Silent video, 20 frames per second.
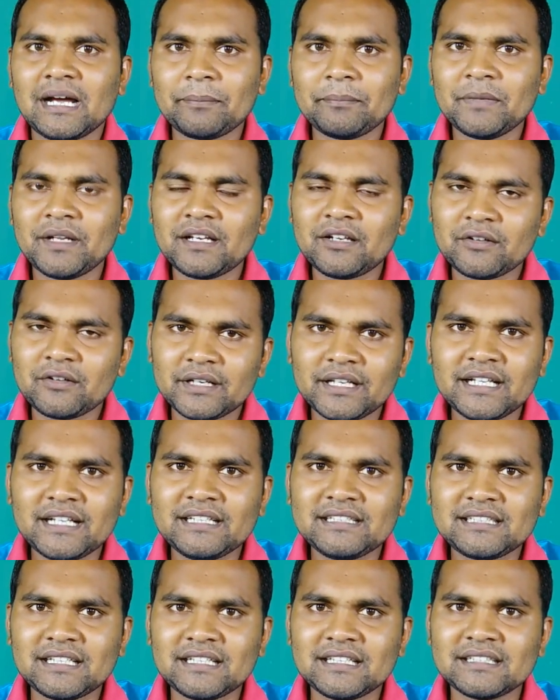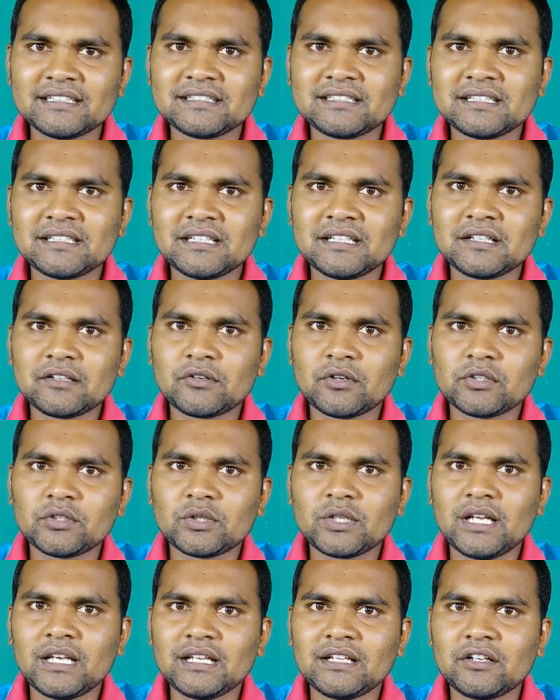আপনারা অনেকেই জানেন যে
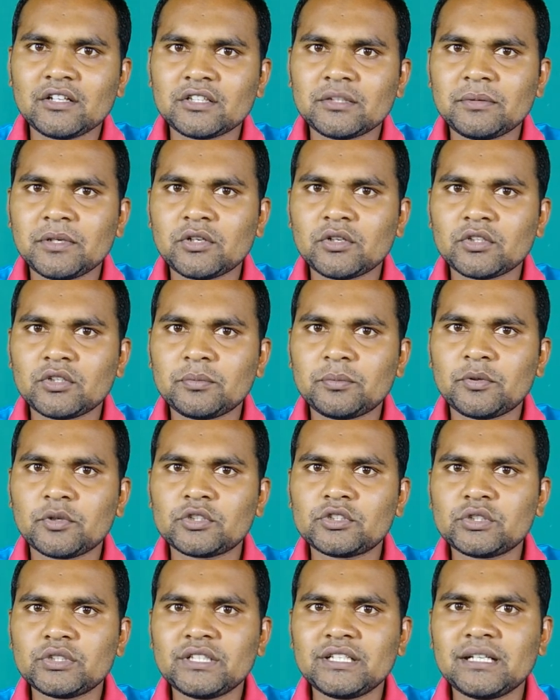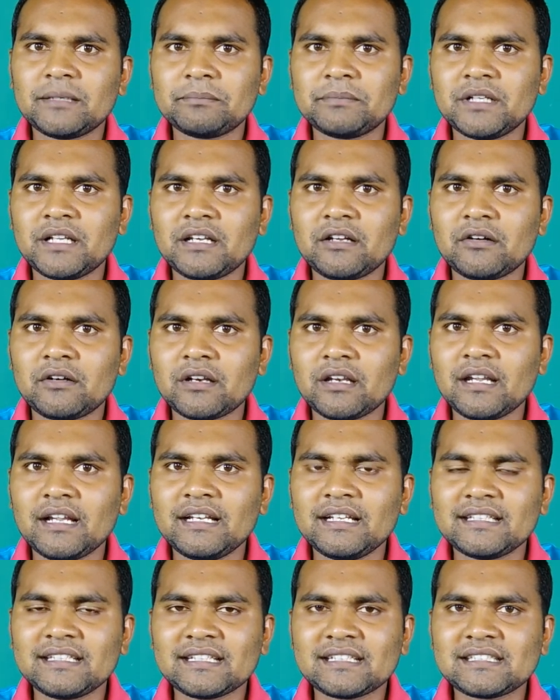গতকালকে অথবা গত পরশু দিন আপনারা
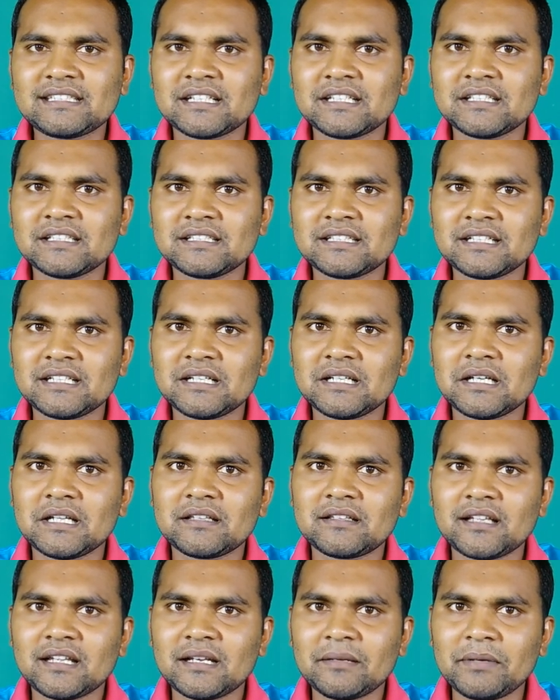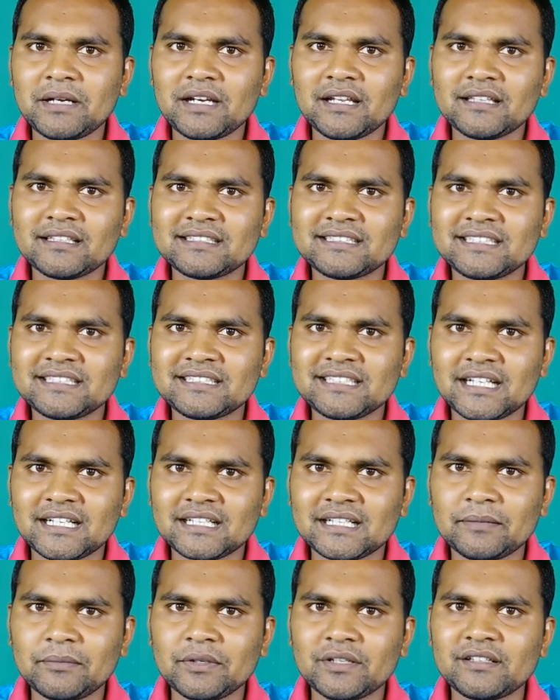অনলাইনে দেখছেন যে যারা বাংলাদেশে এসে
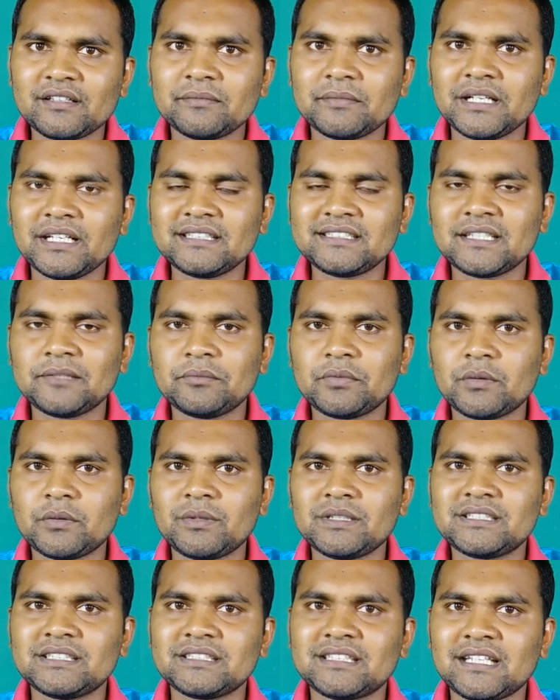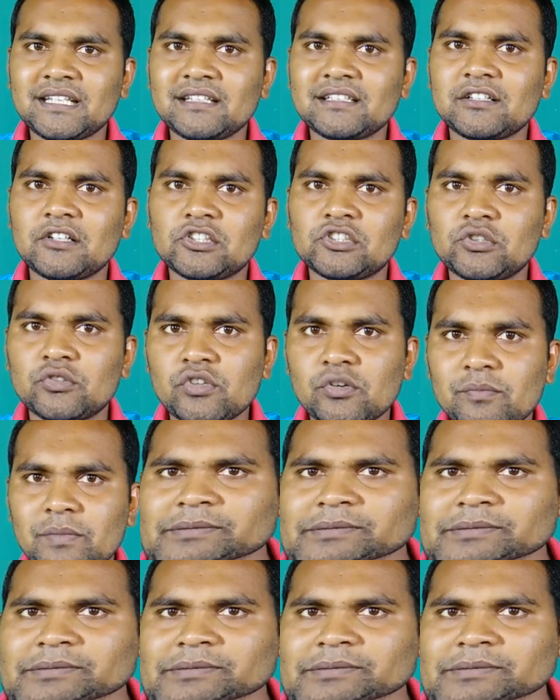আটকা পড়েছে মালয়েশিয়ান প্রবাসী তারা যাওয়ার সুযোগ